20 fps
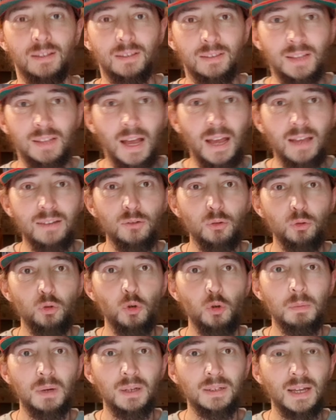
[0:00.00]
Dein
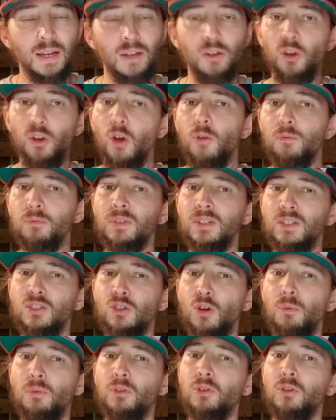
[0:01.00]
YouTube-Kanal läuft nicht so,